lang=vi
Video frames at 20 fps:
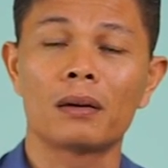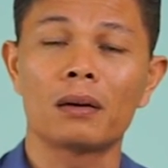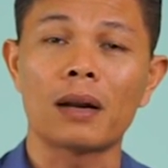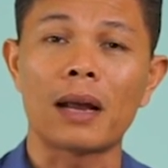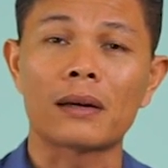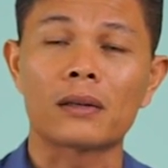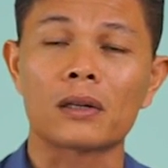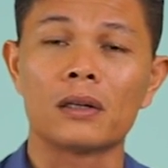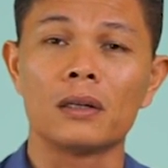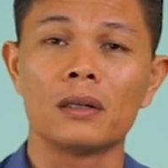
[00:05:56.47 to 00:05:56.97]

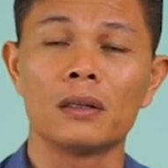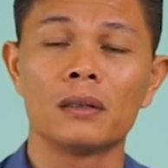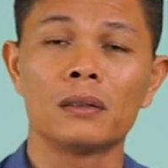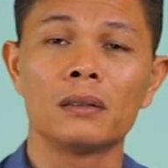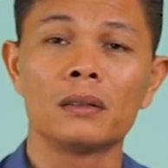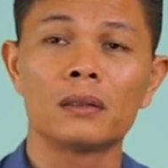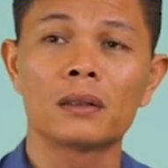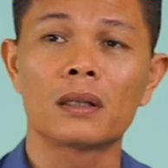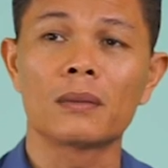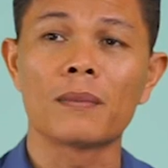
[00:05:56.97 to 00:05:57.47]
ra
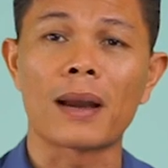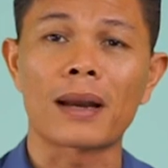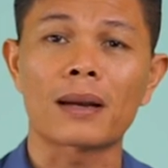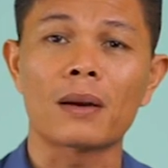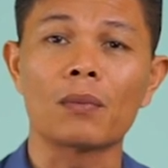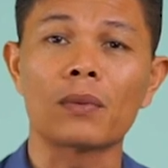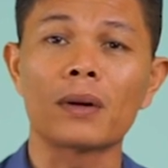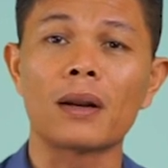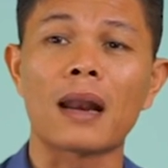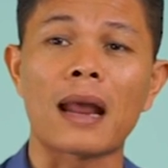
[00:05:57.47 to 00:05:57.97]
trường thì bạn
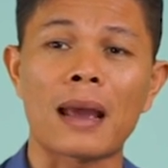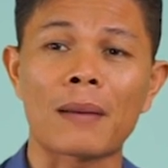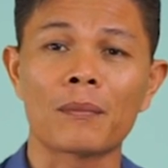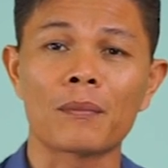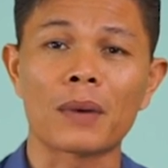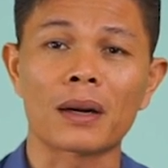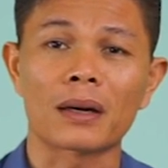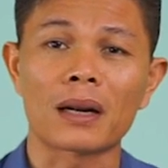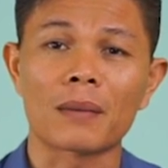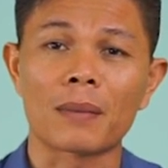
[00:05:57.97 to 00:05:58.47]
không có đi làm
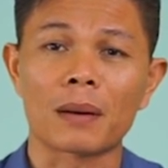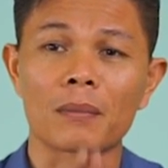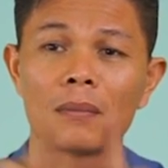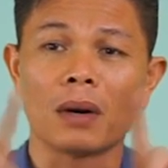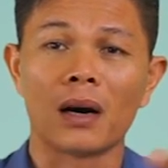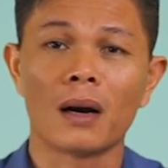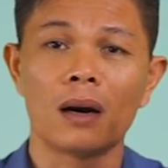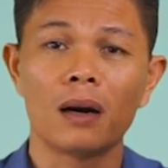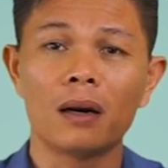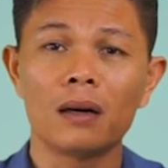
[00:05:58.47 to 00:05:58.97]
bạn ra bạn
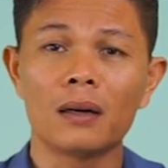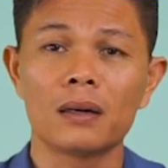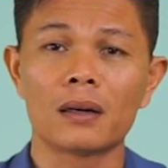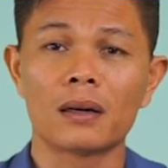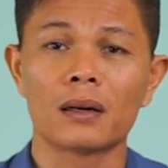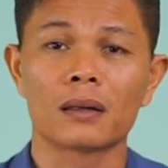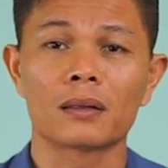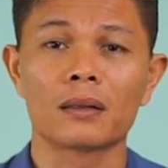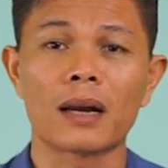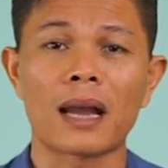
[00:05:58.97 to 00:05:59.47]
mở ở
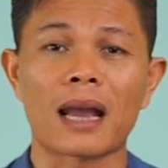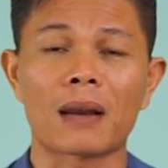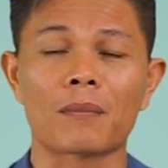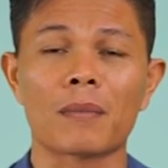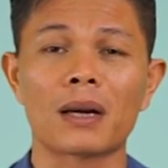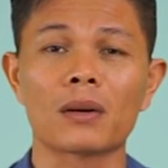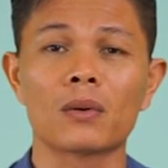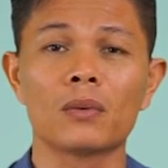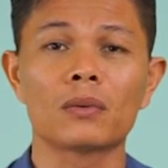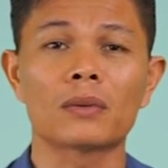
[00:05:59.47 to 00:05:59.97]
à, cửa
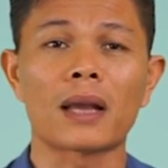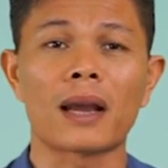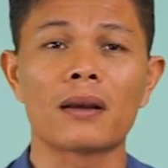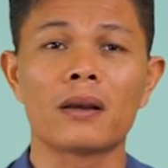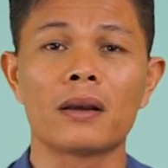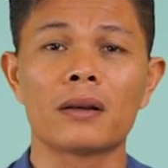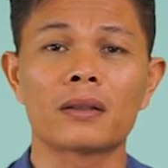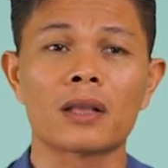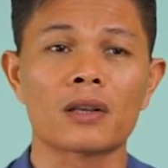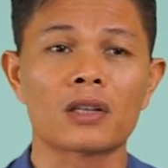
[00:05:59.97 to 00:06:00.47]
hàng bánh cuốn
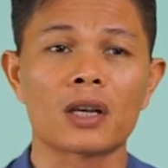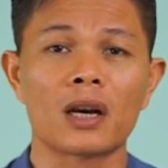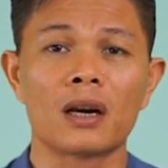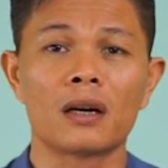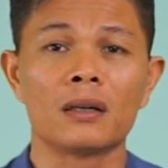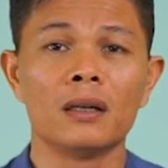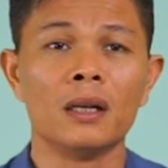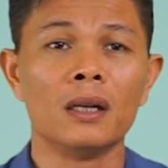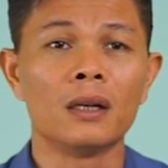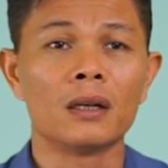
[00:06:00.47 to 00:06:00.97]
tây tây
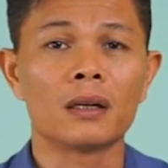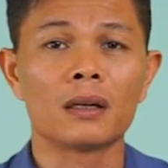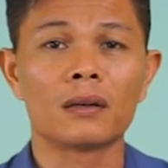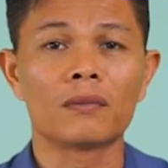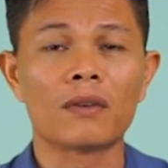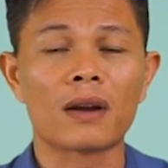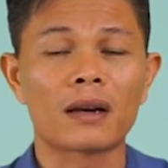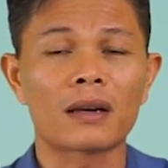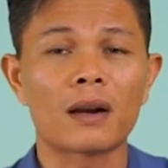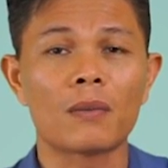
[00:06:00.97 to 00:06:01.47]
sơn
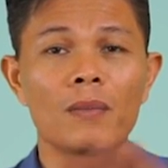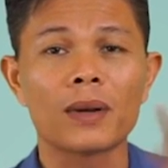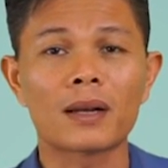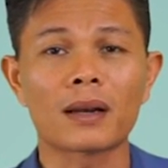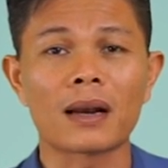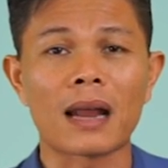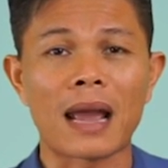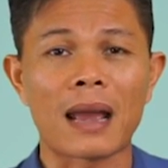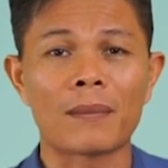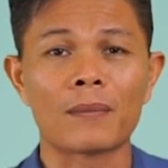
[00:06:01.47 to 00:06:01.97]
à, và không biết
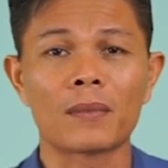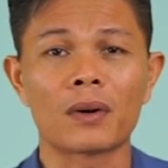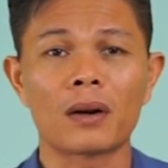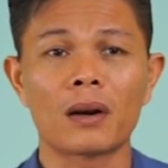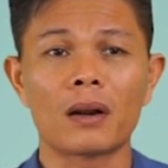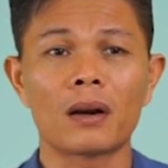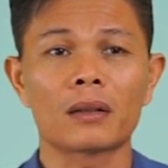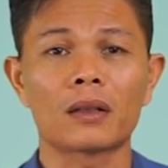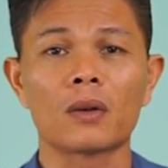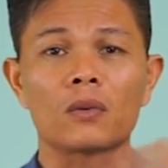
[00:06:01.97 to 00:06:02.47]
cách
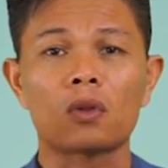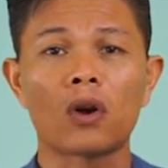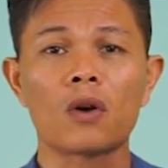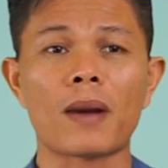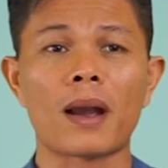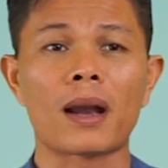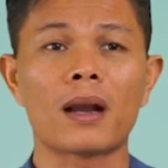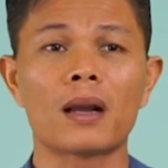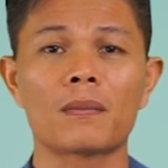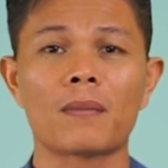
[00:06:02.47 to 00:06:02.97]
làm nó tiêu
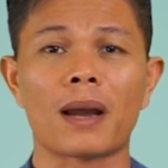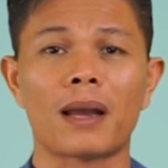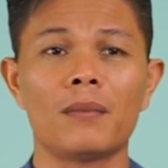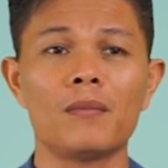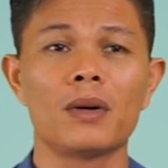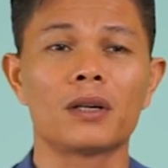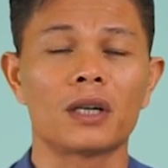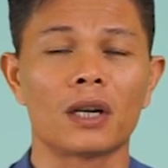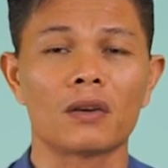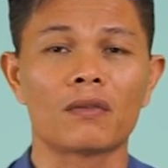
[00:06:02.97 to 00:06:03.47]
bạn hết
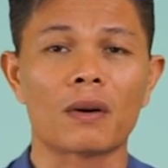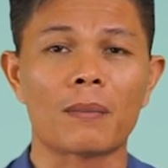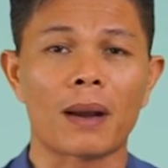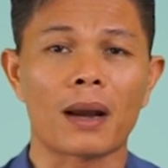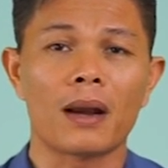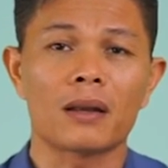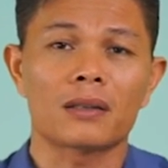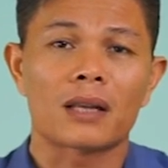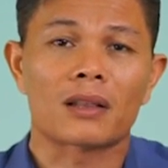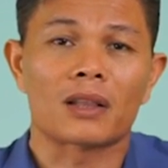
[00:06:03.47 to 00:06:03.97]
70 triệu và
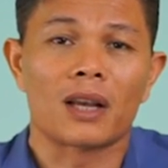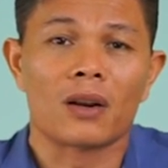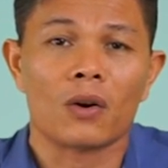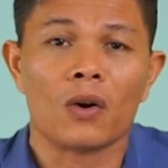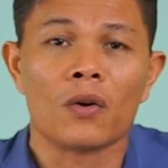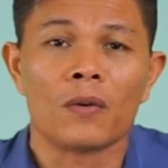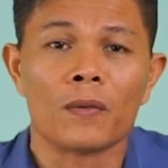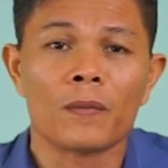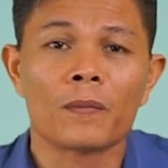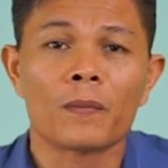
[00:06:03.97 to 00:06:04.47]
bạn hết sạch tiền
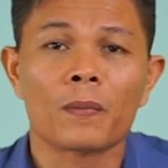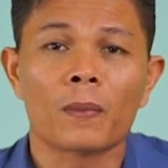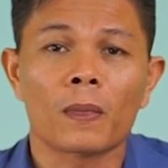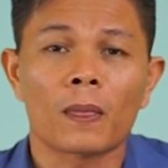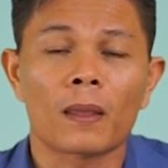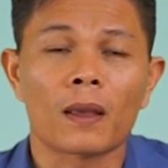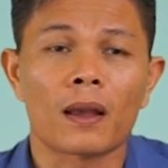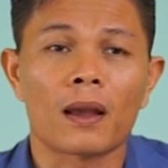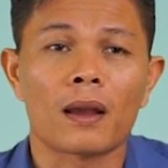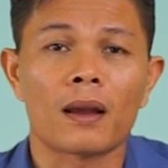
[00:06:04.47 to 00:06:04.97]
luôn
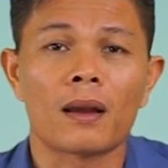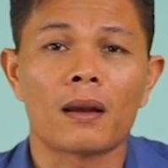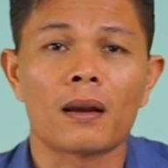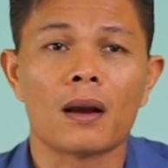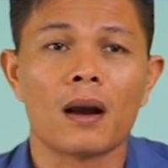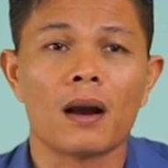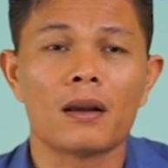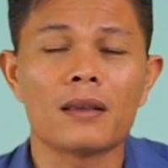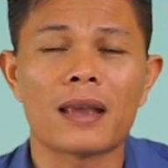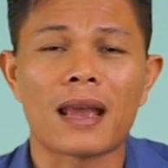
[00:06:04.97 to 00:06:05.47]
à,
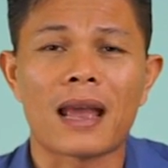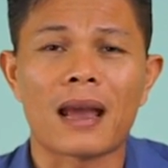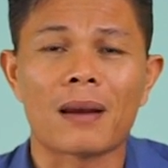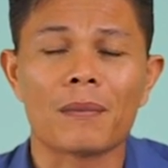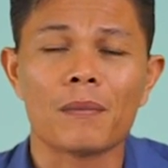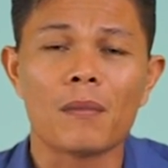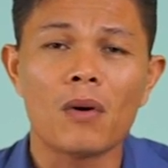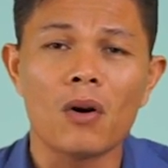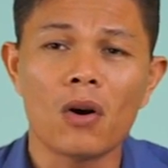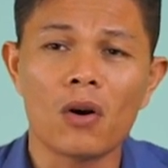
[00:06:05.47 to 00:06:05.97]
ở
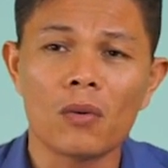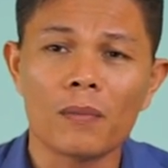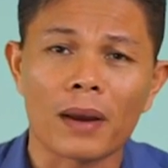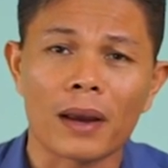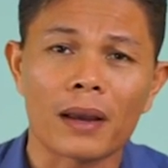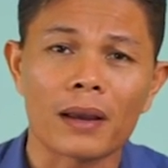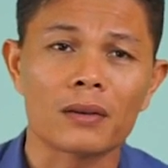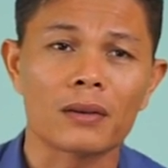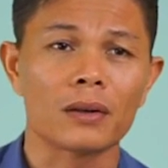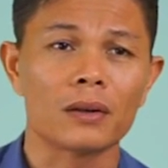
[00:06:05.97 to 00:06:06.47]
nhà bố
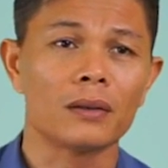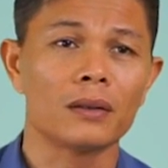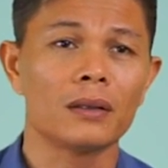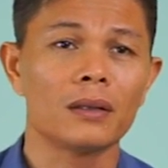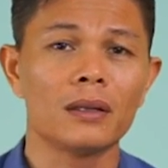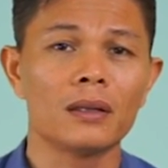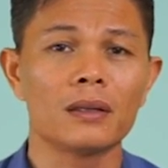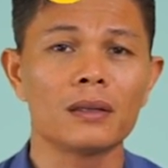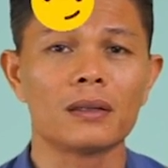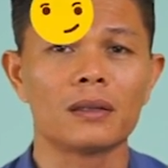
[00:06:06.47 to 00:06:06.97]
mẹ
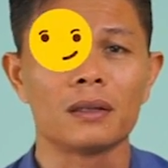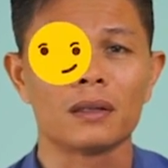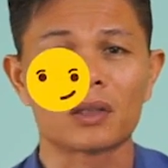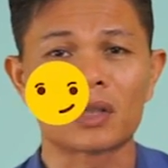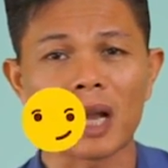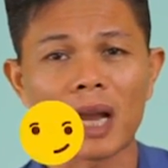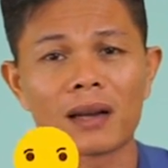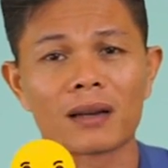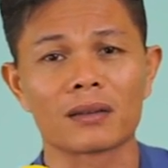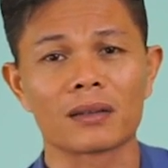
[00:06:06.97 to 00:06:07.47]
chửi
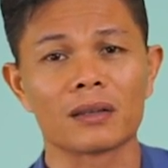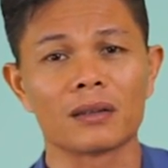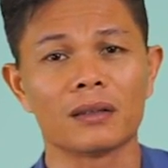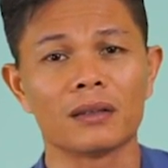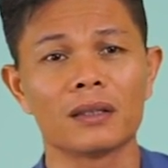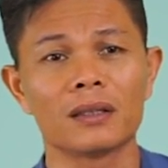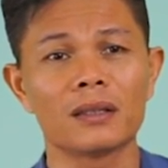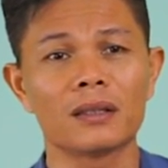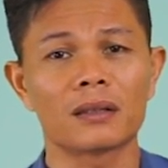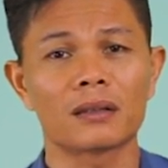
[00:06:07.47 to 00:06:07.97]
người thân
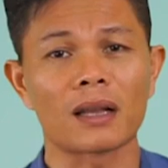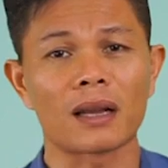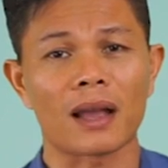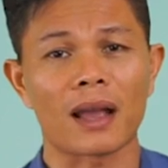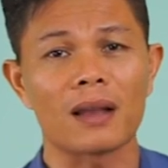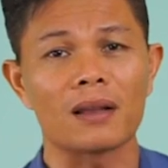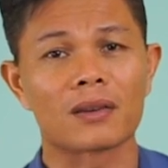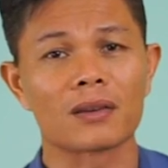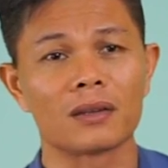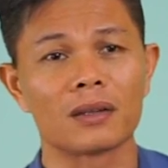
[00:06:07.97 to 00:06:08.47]
chửi tất
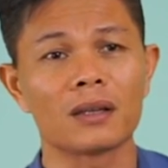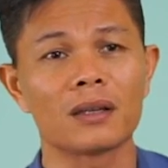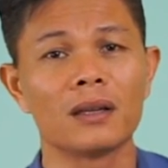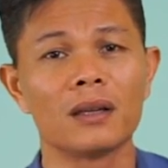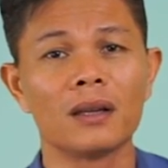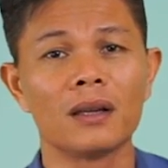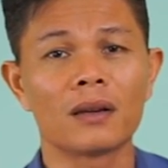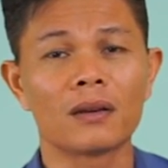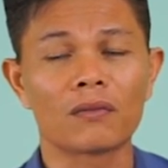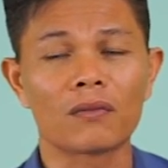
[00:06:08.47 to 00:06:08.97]
cả chửi
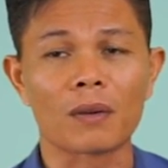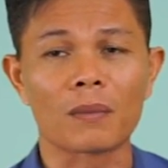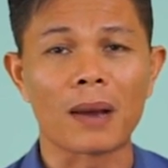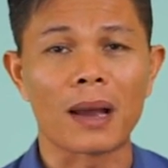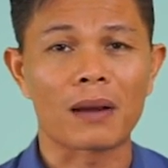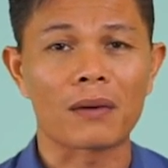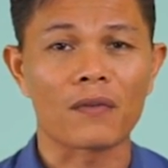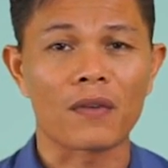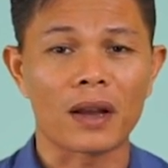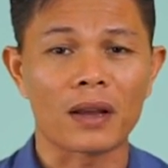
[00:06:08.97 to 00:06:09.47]
và
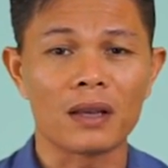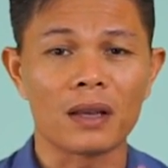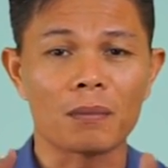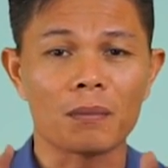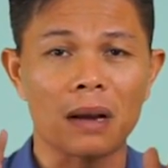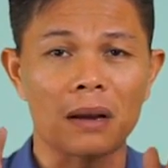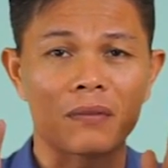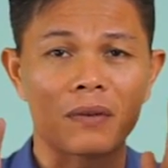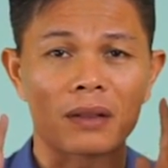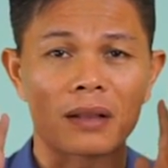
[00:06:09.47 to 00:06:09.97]
bạn phải
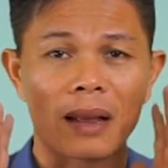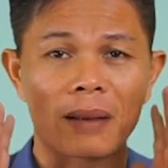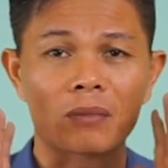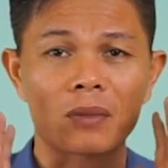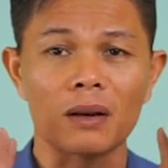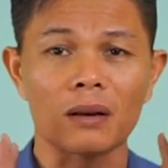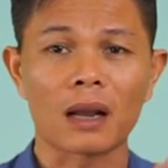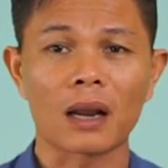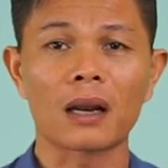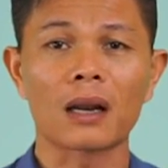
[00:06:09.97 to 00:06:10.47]
về bạn phải
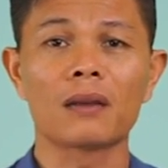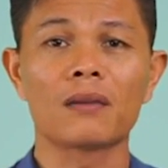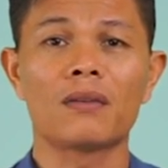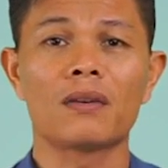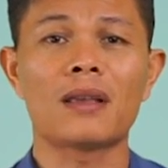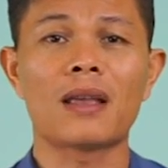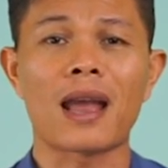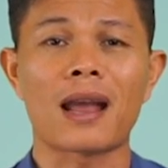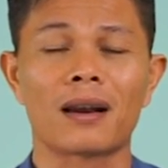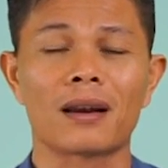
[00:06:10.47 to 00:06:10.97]
tạm thời cách ly
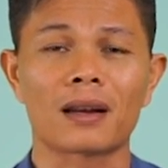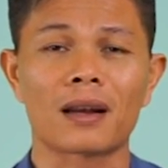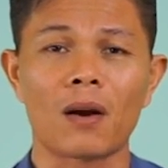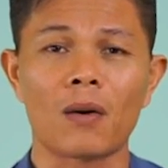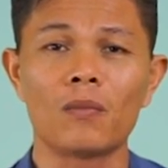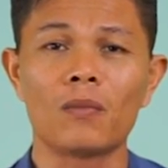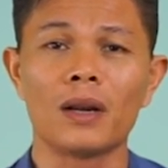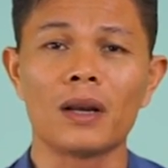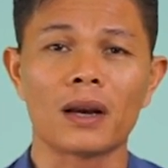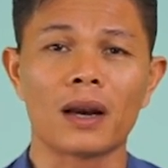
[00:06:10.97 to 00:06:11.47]
với gia đình
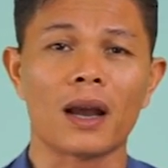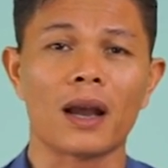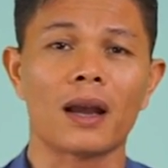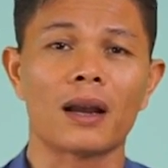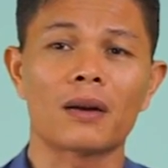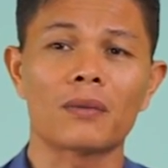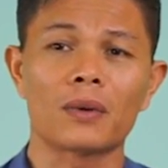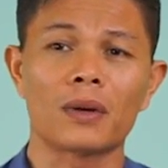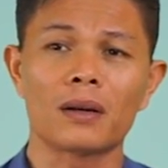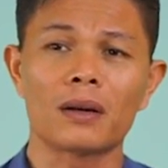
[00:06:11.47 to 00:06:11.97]
không liên
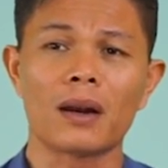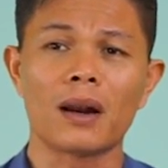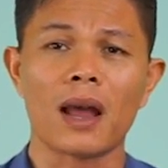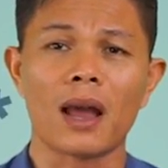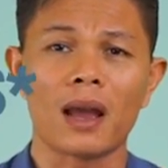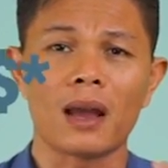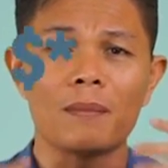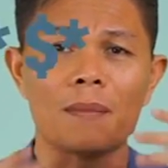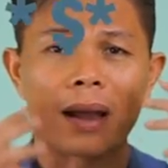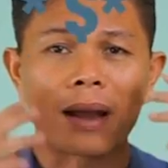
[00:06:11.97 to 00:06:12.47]
hệ đâu gì
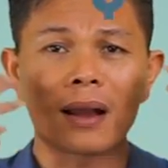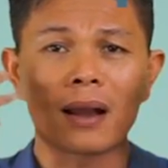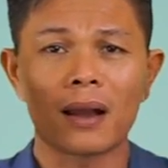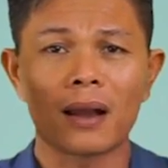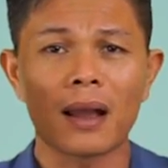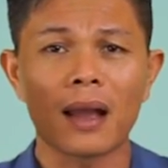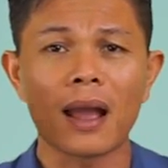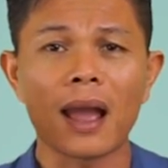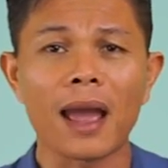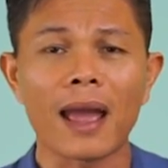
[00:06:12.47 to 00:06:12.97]
để bạn
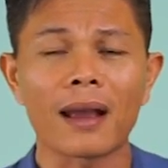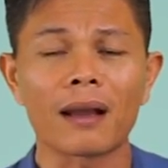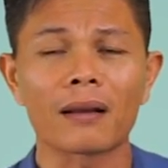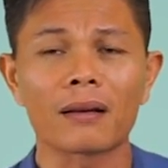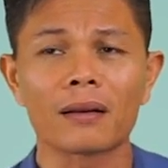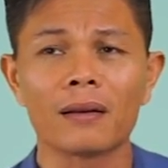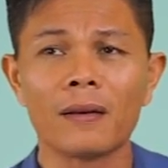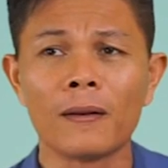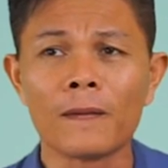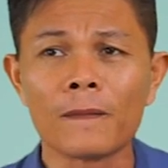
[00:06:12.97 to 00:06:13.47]
an